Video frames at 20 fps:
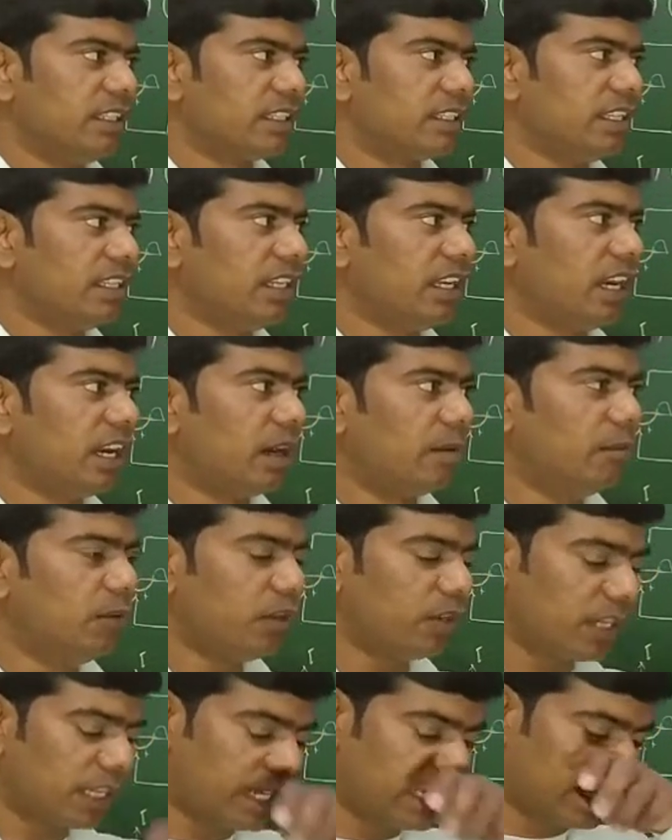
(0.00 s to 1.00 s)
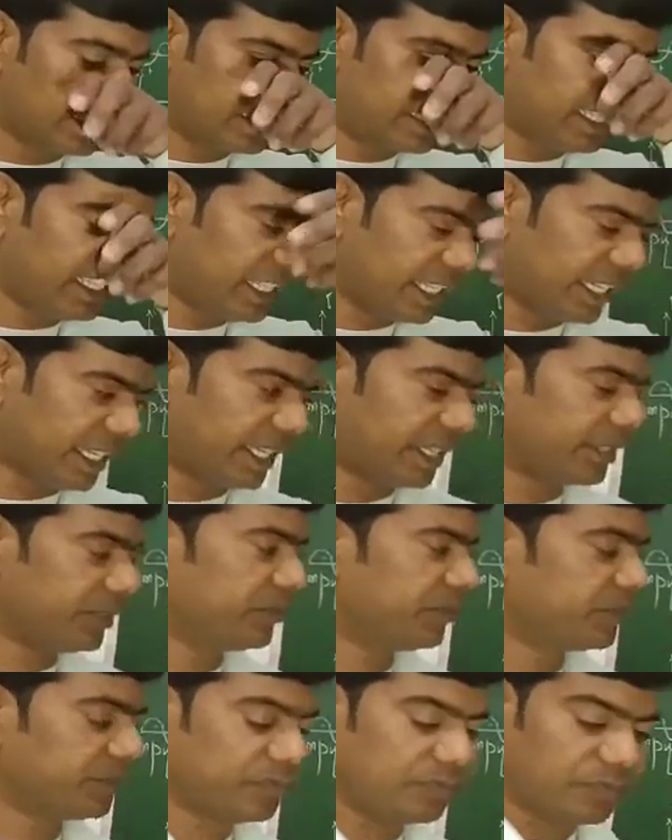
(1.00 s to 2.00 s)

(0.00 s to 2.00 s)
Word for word: इसलिए हम लोग करते क्या है